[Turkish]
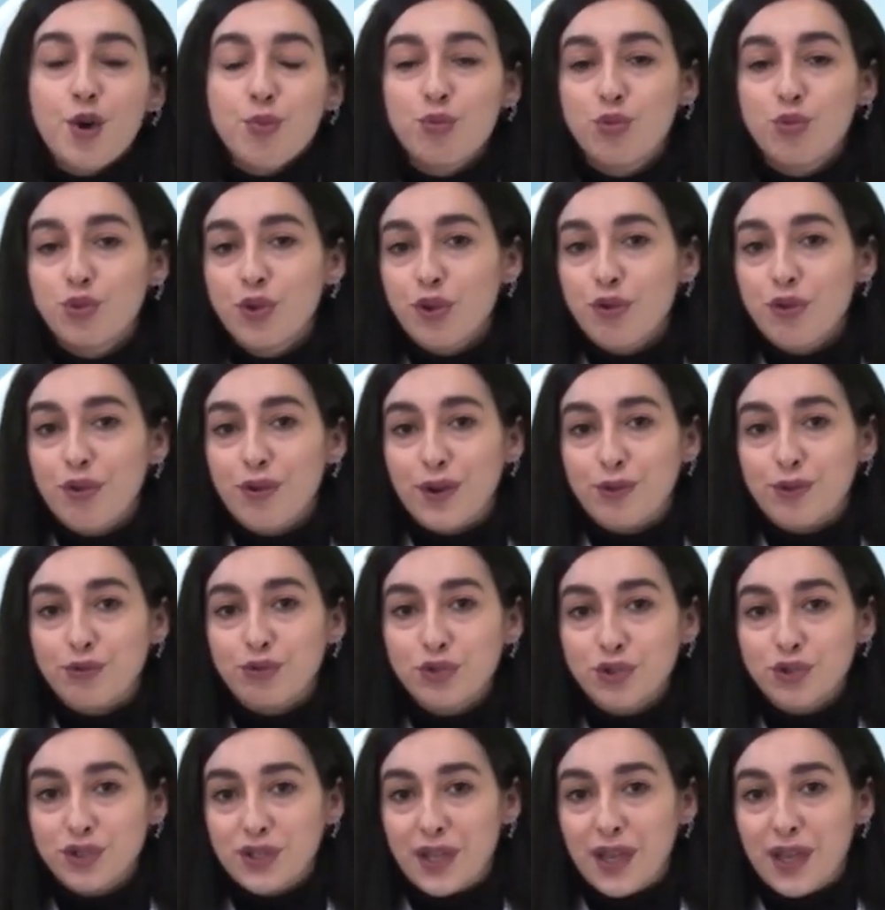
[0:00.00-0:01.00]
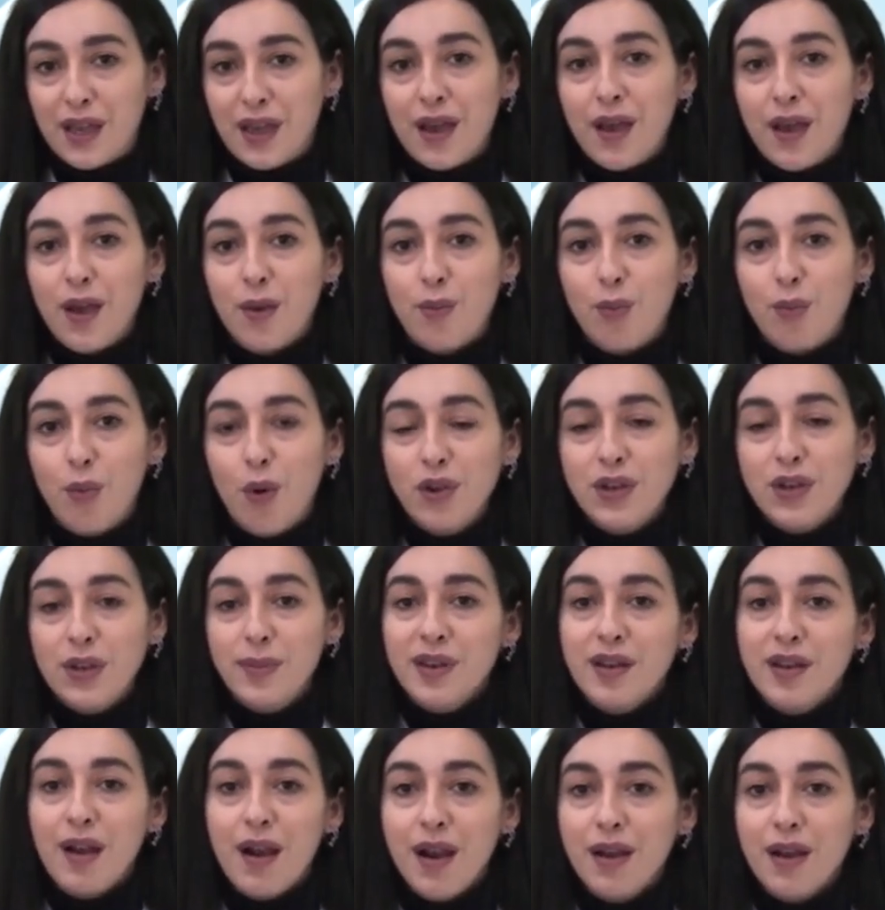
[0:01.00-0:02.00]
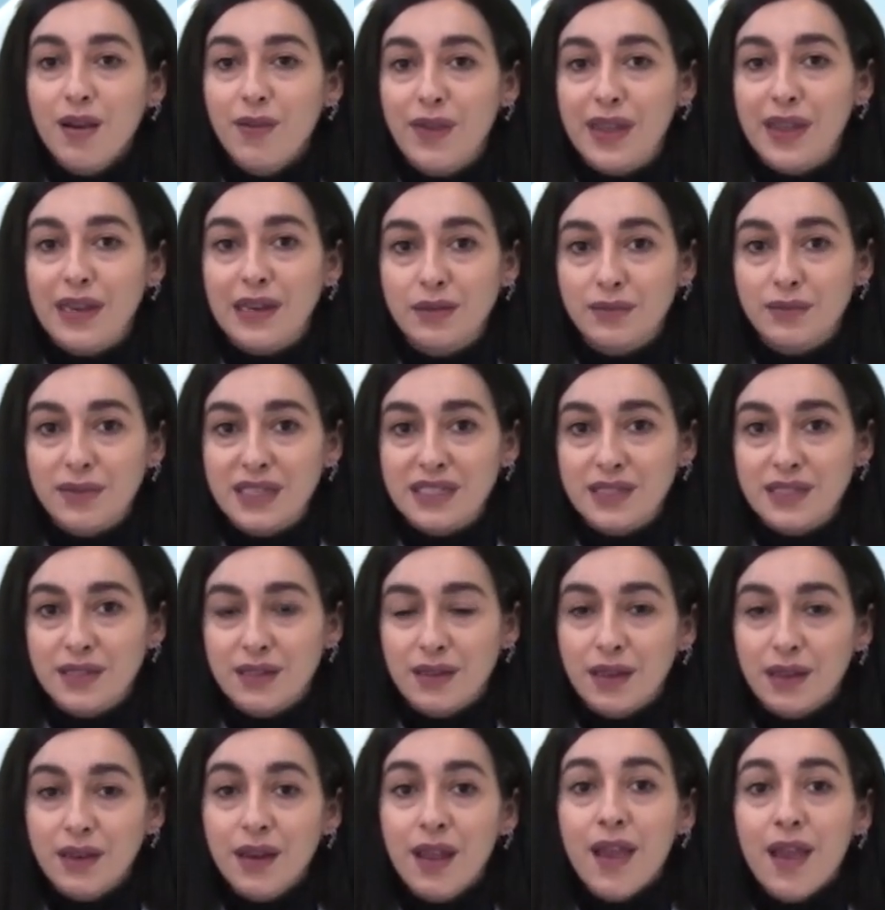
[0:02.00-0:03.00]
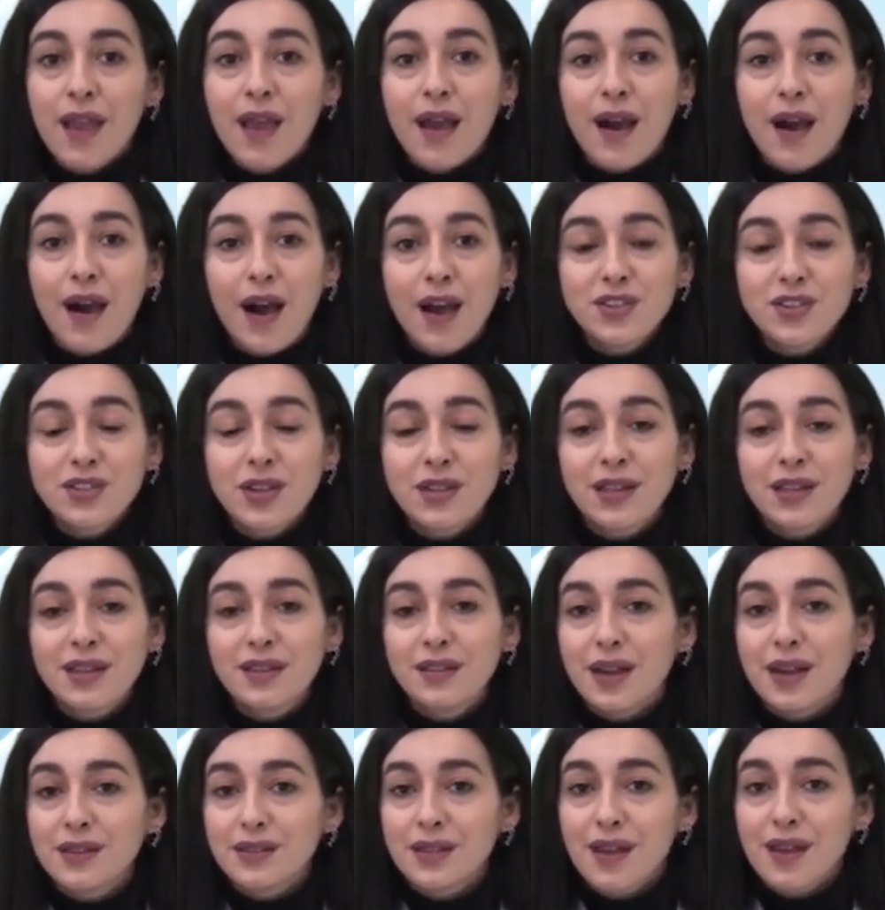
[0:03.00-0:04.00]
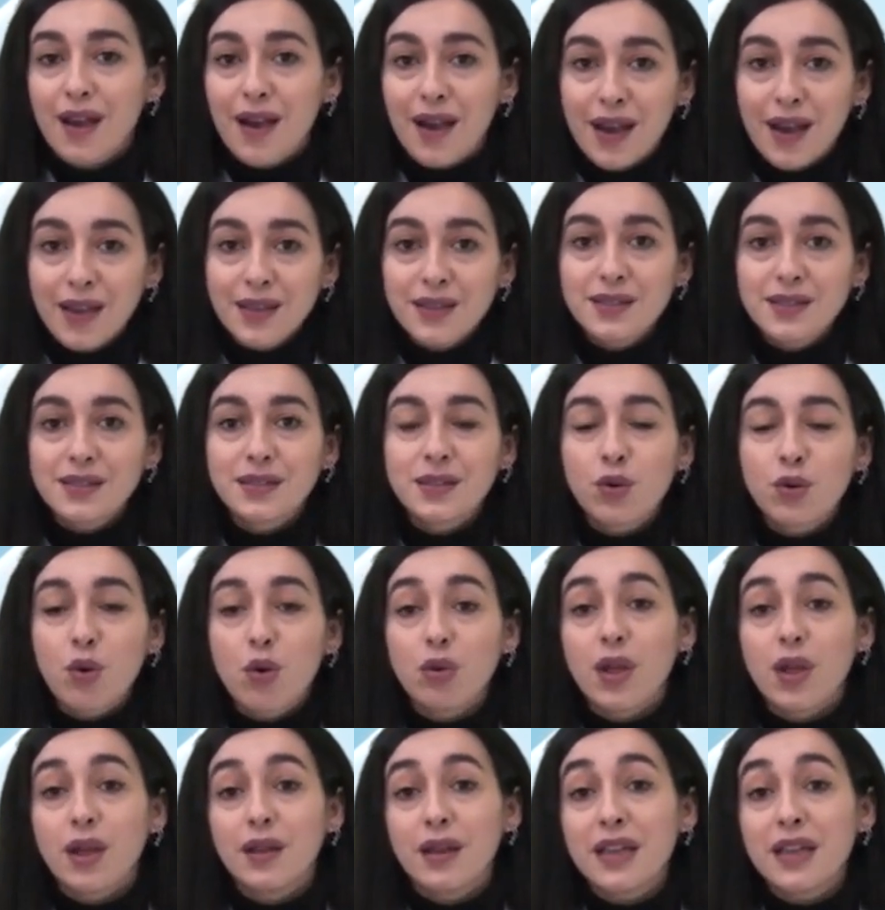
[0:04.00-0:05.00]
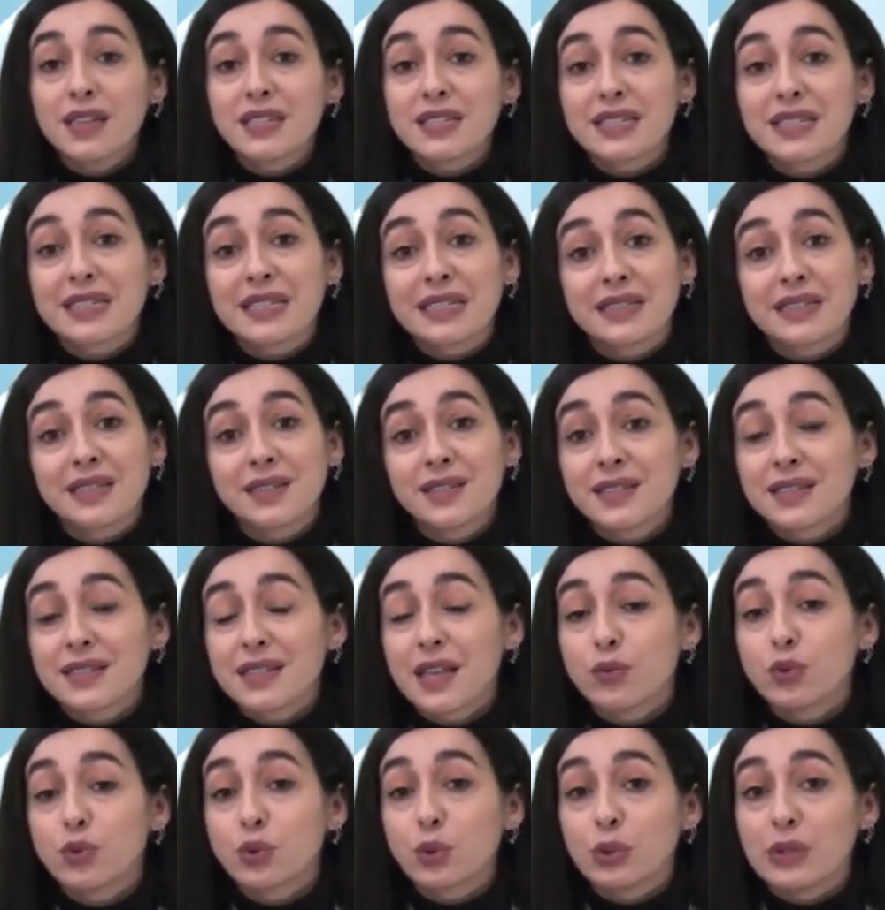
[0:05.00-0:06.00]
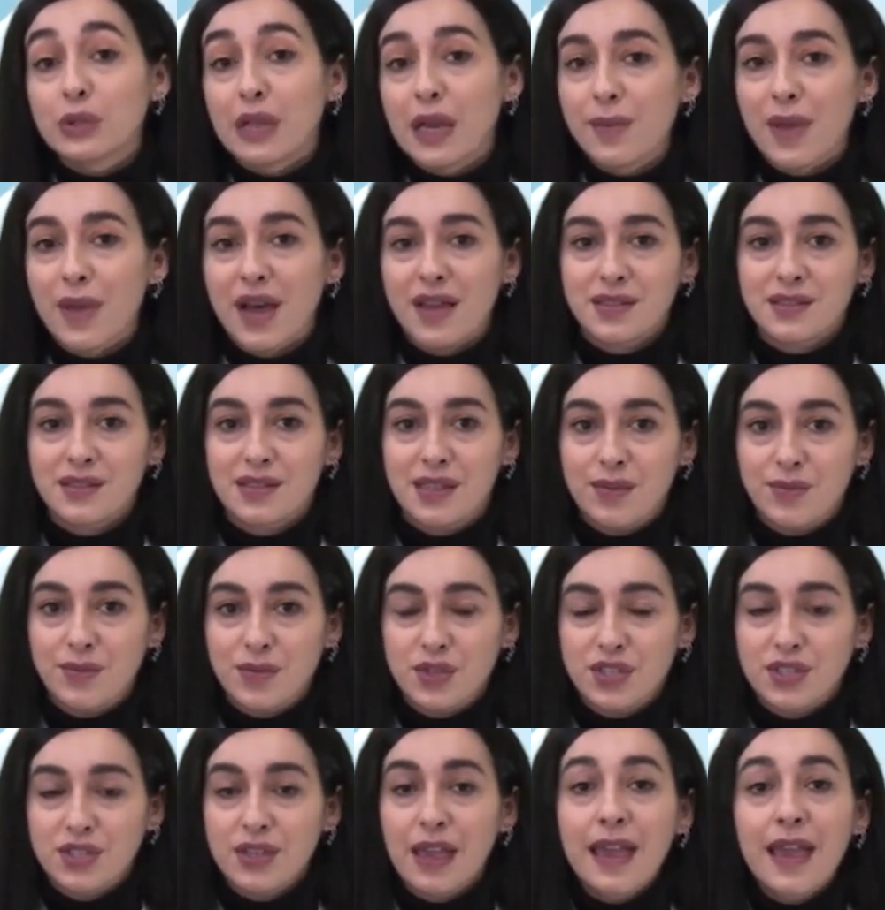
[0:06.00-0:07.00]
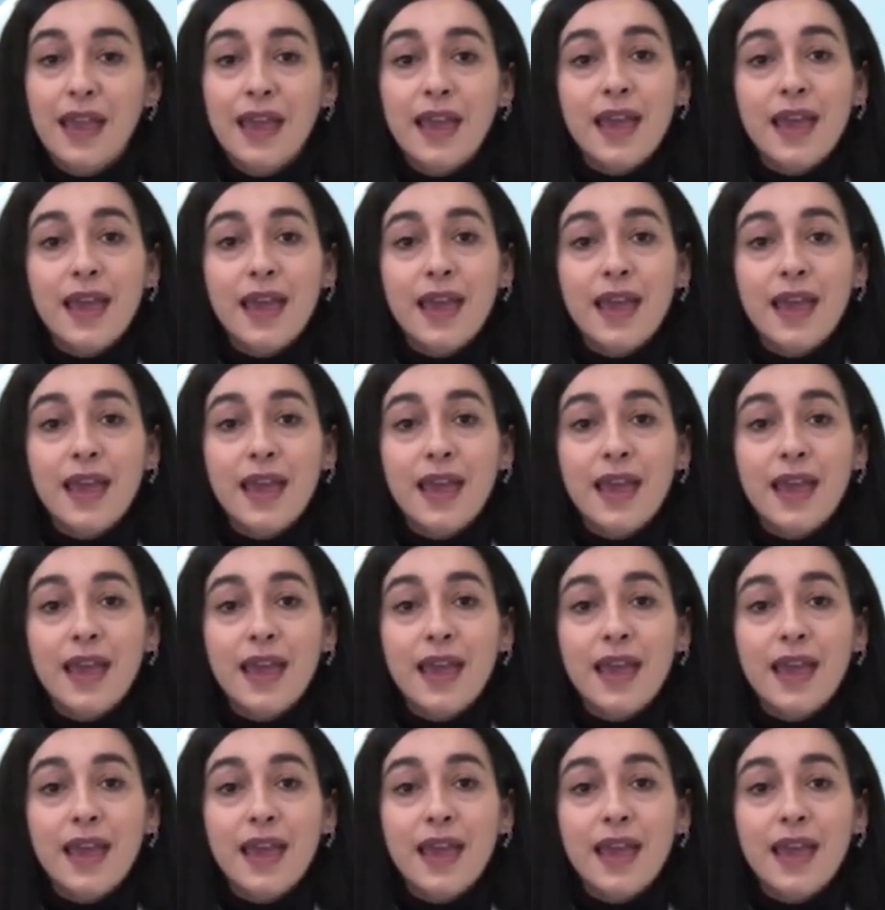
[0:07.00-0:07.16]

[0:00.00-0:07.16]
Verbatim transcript: Buna göre Rusya'ya böyle bir hak verilmesinin aşağıdakilerden hangisini kolaylaştırdığı savunulamaz demiş.